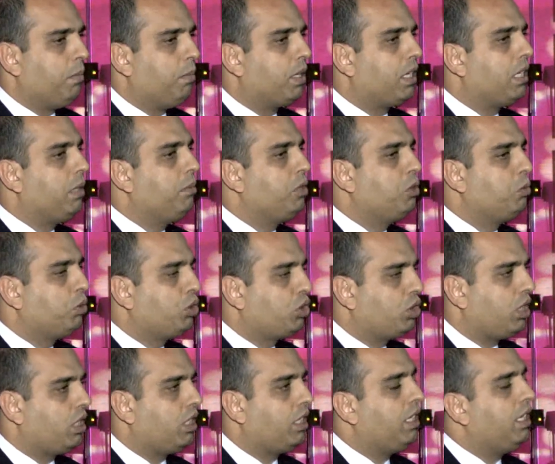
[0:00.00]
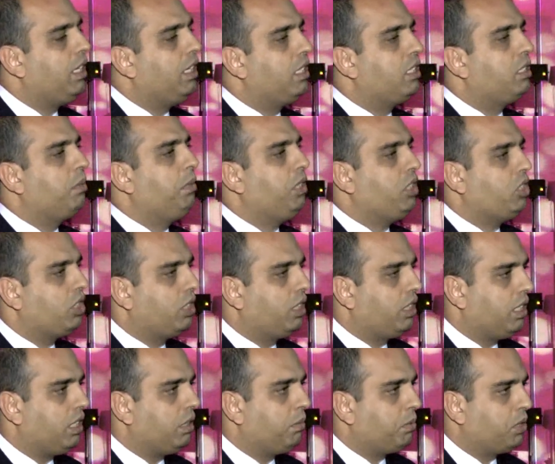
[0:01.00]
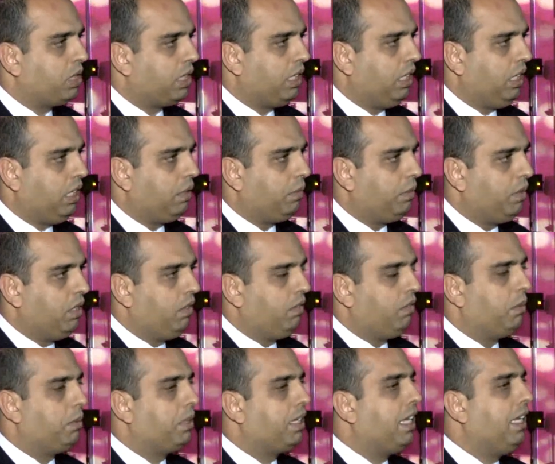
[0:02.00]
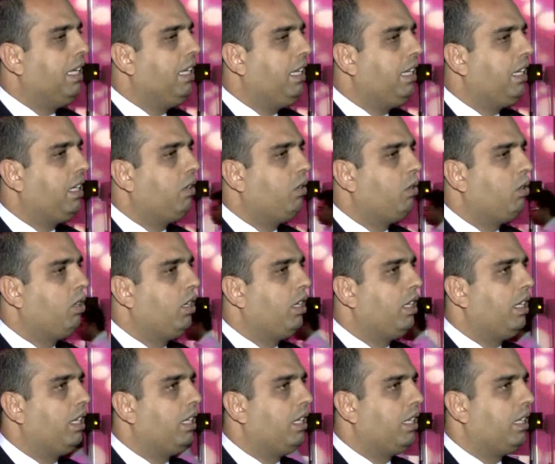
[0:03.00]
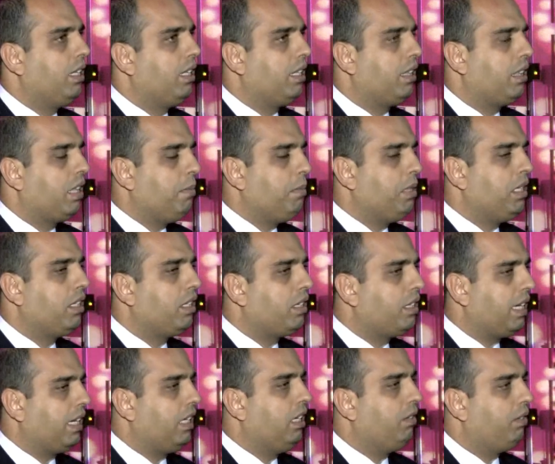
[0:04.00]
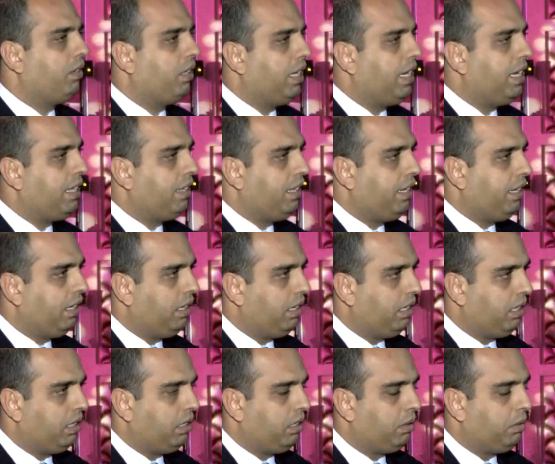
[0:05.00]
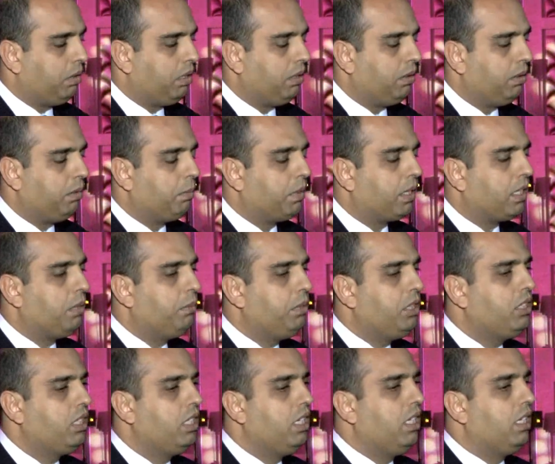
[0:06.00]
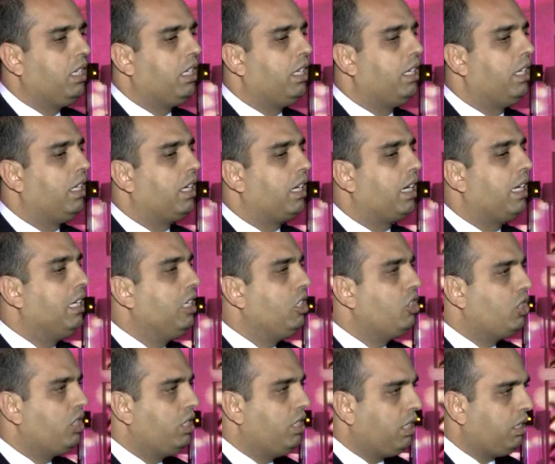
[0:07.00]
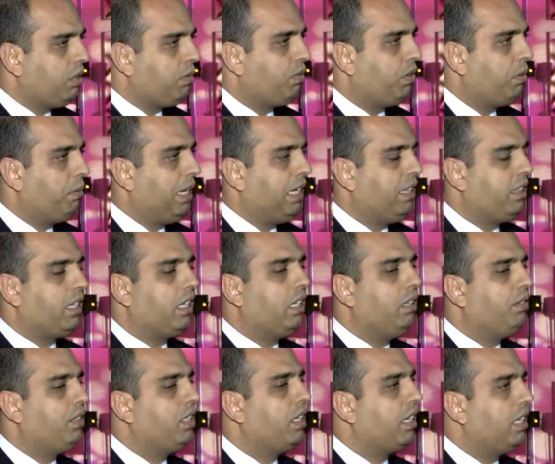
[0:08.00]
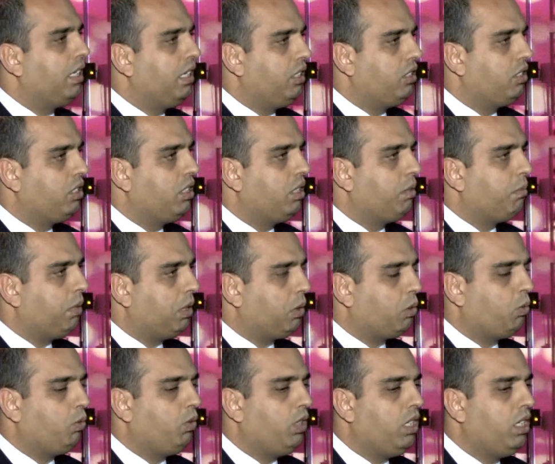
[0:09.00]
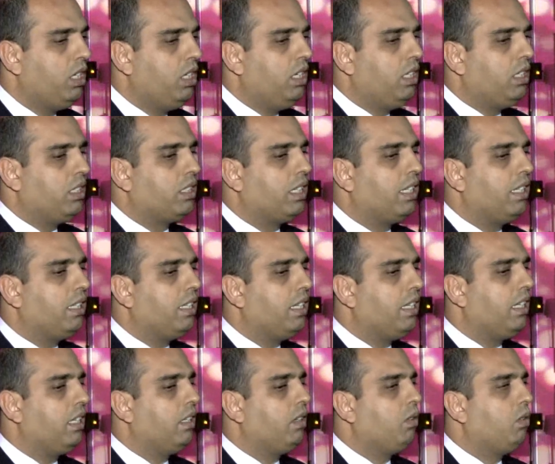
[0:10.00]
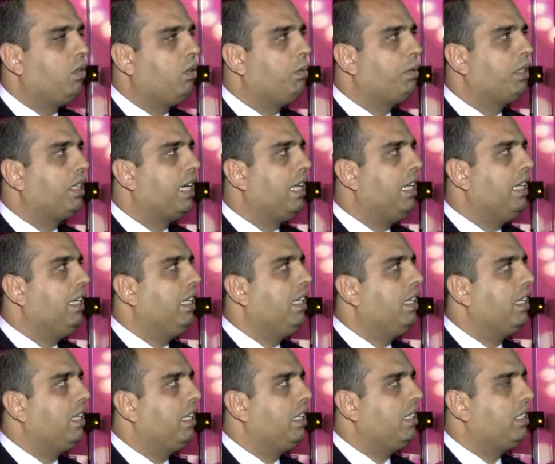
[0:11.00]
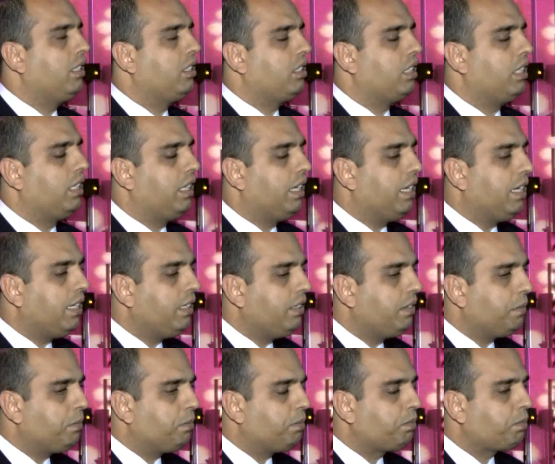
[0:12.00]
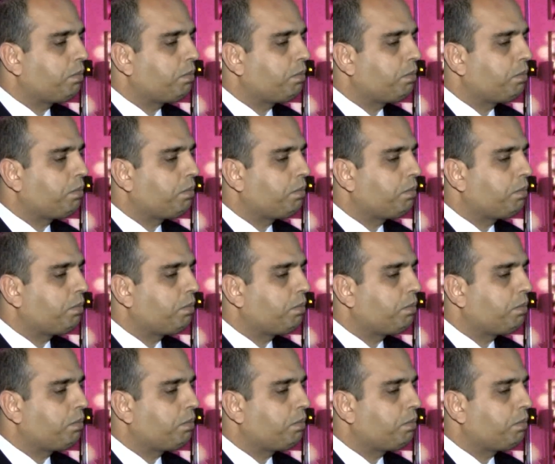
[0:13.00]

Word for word: برامج مشتركه لجميع الشركات الشركات بشكل عام فبتخلي انه الثمن التكلفه لهذه البرامج آه، قليل جدا فبحيث تكلفتها قليله جدا معروفه شغله ثانيه انه بتخلي الشركات